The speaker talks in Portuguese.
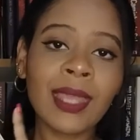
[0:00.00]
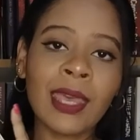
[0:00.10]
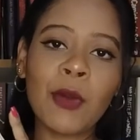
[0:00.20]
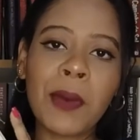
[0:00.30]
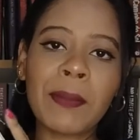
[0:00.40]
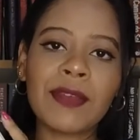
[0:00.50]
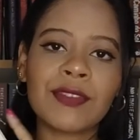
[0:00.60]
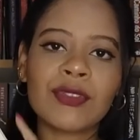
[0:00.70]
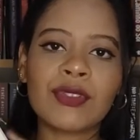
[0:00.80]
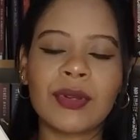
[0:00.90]
É uma
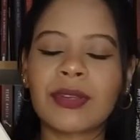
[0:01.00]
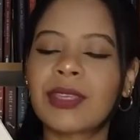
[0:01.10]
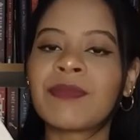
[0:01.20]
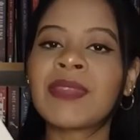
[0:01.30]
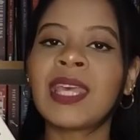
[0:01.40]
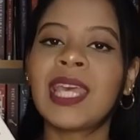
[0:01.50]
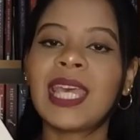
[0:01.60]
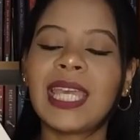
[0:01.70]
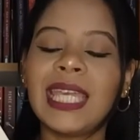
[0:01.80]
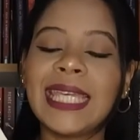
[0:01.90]
Bevelstock.
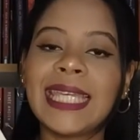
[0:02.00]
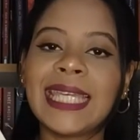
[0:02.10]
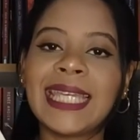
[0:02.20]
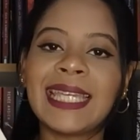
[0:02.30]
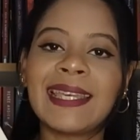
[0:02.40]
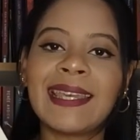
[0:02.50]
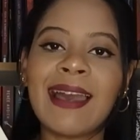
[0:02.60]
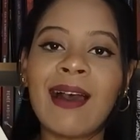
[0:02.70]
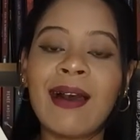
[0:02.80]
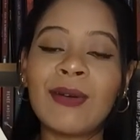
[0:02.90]
E
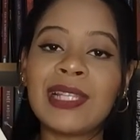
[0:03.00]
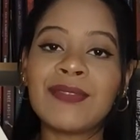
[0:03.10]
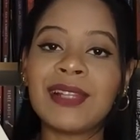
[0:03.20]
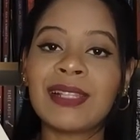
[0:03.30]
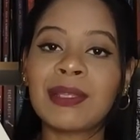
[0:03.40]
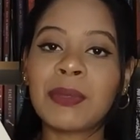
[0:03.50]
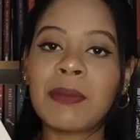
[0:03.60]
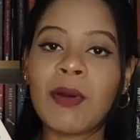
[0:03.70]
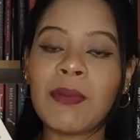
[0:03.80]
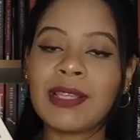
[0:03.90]
a Olivia ela tem um
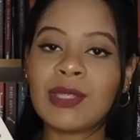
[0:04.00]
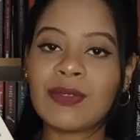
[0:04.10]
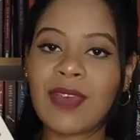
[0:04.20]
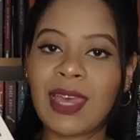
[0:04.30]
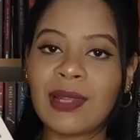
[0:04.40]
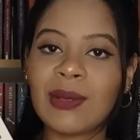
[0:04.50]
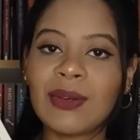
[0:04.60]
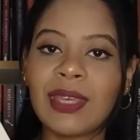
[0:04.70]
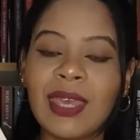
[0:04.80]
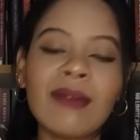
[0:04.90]
irmão mais
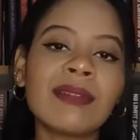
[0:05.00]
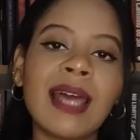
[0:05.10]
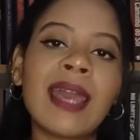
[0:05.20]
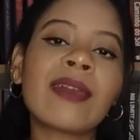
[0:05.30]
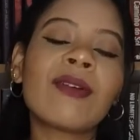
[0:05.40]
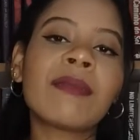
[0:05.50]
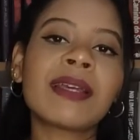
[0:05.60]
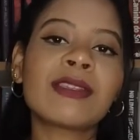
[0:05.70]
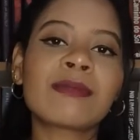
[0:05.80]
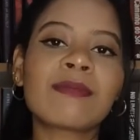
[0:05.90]
velho, que é o Nigel,
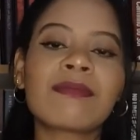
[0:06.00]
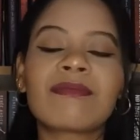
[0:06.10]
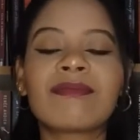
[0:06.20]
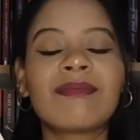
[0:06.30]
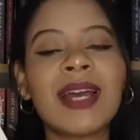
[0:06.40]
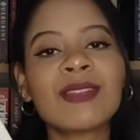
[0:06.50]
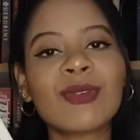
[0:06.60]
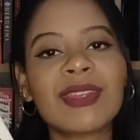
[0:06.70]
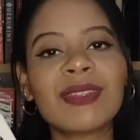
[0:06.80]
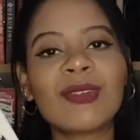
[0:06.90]
mais, mais
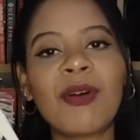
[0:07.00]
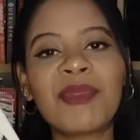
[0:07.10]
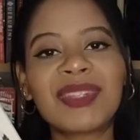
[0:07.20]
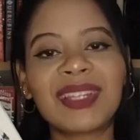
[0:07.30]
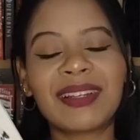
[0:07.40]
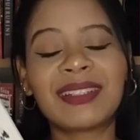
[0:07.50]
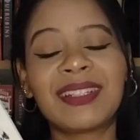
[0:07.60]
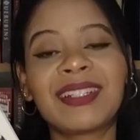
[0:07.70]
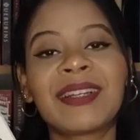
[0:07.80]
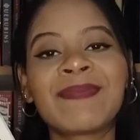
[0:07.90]
conhecido como
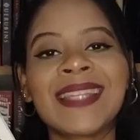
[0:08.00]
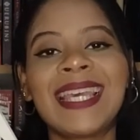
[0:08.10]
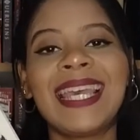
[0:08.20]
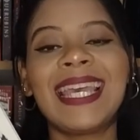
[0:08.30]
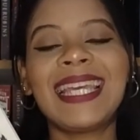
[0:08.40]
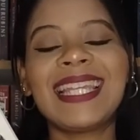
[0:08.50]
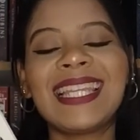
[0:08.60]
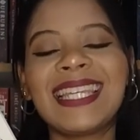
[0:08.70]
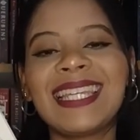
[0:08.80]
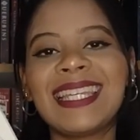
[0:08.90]
Tanner.
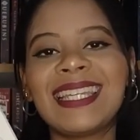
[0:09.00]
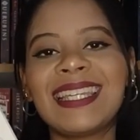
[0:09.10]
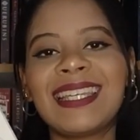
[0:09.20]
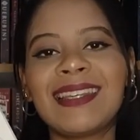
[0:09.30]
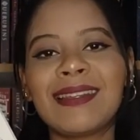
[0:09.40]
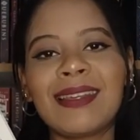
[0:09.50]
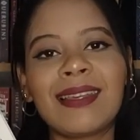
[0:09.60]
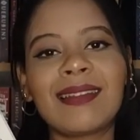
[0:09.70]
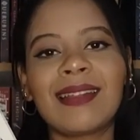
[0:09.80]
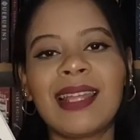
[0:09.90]

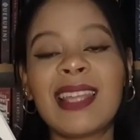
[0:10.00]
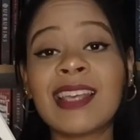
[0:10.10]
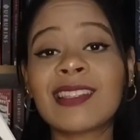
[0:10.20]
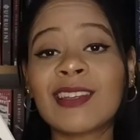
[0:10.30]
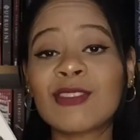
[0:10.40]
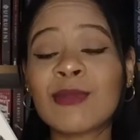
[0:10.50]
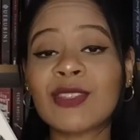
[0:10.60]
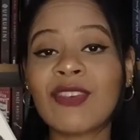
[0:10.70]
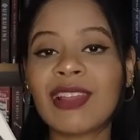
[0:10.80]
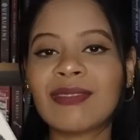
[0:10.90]
Ele é 10 anos
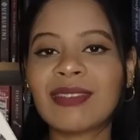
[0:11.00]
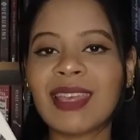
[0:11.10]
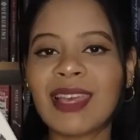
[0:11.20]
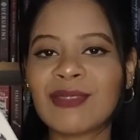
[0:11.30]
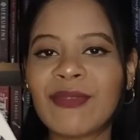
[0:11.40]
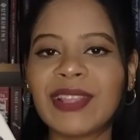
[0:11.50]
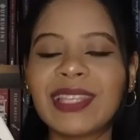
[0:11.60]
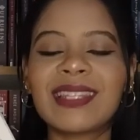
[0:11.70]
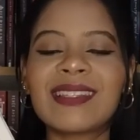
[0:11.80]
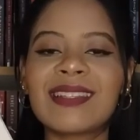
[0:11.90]
mais velho do que as
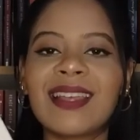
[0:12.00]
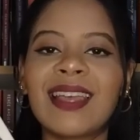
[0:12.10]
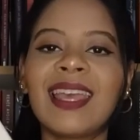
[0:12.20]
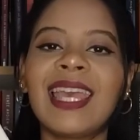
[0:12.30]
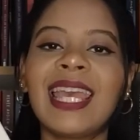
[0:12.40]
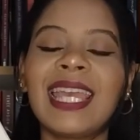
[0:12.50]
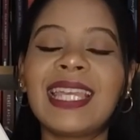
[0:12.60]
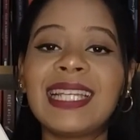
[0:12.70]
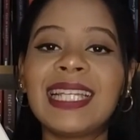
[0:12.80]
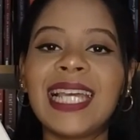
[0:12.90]
meninas, né? E
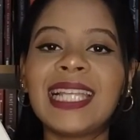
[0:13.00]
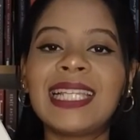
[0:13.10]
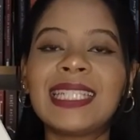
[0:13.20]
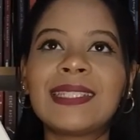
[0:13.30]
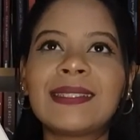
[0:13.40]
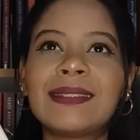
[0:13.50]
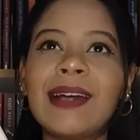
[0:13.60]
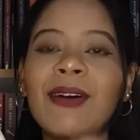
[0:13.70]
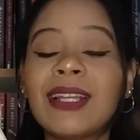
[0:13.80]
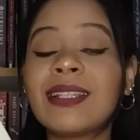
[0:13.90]
ele,
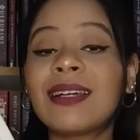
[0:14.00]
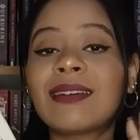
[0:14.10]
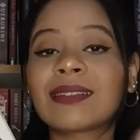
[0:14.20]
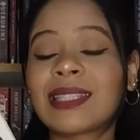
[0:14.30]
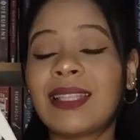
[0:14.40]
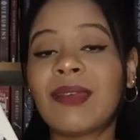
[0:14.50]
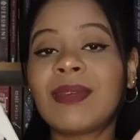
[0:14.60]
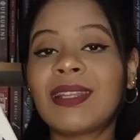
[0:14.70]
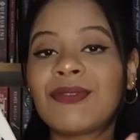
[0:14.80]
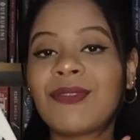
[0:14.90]
na hora da, que
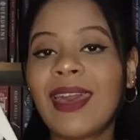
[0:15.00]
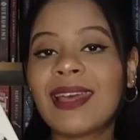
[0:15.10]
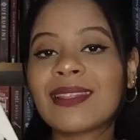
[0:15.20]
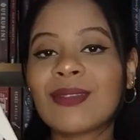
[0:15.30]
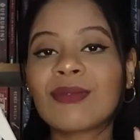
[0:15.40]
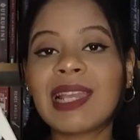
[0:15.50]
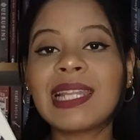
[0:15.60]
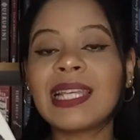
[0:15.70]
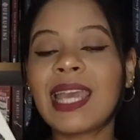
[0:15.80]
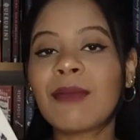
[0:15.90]
termina a festa, não tem
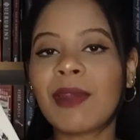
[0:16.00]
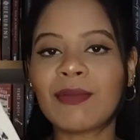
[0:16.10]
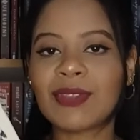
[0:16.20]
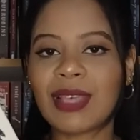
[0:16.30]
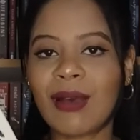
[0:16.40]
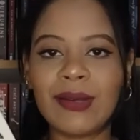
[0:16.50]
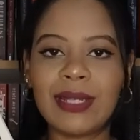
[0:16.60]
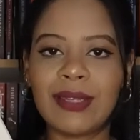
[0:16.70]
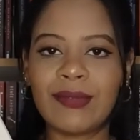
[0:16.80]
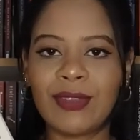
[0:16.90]
ninguém para buscar a
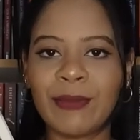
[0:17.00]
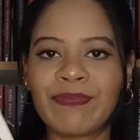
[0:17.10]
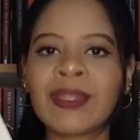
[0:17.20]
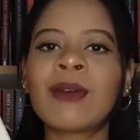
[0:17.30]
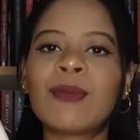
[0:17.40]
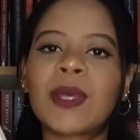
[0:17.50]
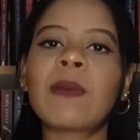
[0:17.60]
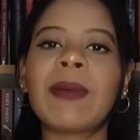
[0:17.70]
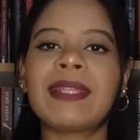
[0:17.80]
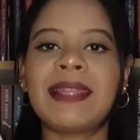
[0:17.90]
Olivia. Porque
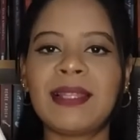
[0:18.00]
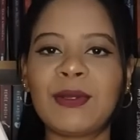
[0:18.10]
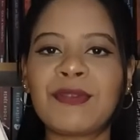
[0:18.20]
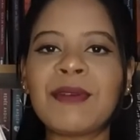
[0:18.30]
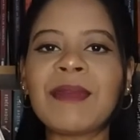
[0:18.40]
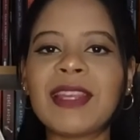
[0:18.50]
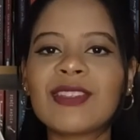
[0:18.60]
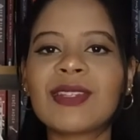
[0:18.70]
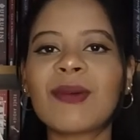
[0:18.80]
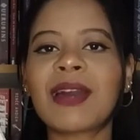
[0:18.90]
o pai dela,
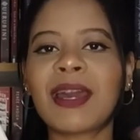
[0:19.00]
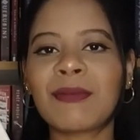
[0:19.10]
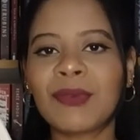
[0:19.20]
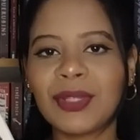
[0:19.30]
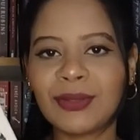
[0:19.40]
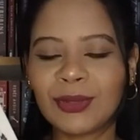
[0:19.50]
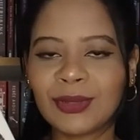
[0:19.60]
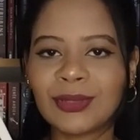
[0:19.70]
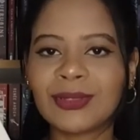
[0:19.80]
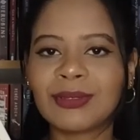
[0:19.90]
novamente, né, é um cara
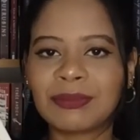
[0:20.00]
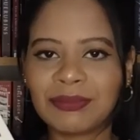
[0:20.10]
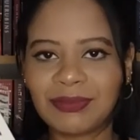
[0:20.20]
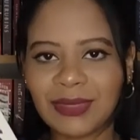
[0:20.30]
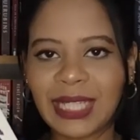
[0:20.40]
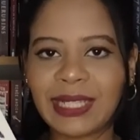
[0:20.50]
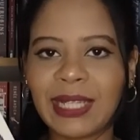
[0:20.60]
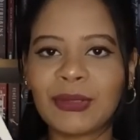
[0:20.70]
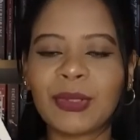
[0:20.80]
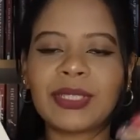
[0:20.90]
muito
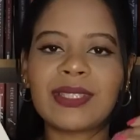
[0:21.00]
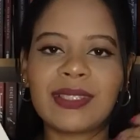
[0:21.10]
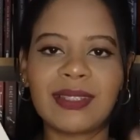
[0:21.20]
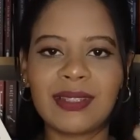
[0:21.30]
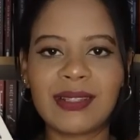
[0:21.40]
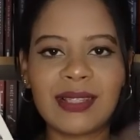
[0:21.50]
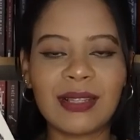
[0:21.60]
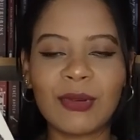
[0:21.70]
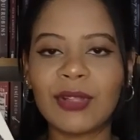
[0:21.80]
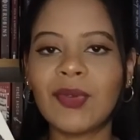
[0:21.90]
aleatório, assim.
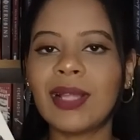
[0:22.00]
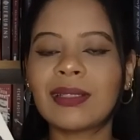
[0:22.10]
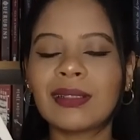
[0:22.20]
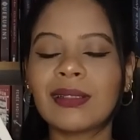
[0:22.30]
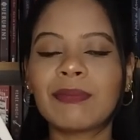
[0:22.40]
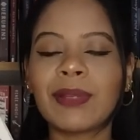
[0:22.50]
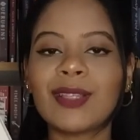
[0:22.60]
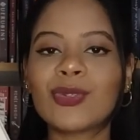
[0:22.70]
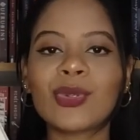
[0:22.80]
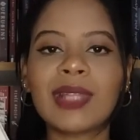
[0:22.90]
Se quando entra para
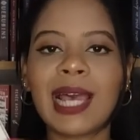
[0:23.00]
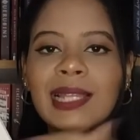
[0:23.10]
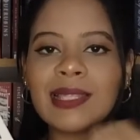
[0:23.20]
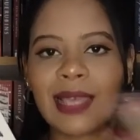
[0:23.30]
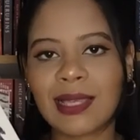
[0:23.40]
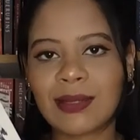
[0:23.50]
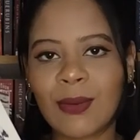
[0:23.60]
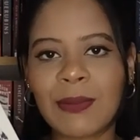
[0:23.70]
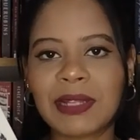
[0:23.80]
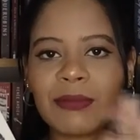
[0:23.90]
estudar, ele esquece
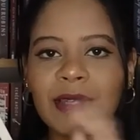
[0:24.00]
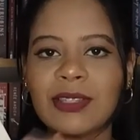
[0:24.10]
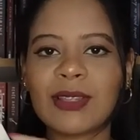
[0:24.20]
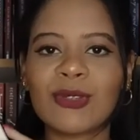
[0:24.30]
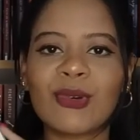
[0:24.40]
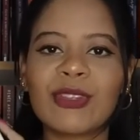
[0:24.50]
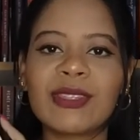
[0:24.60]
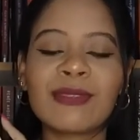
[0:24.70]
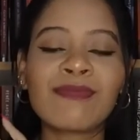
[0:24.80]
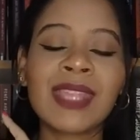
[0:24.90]
completamente das
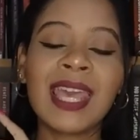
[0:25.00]
coisas.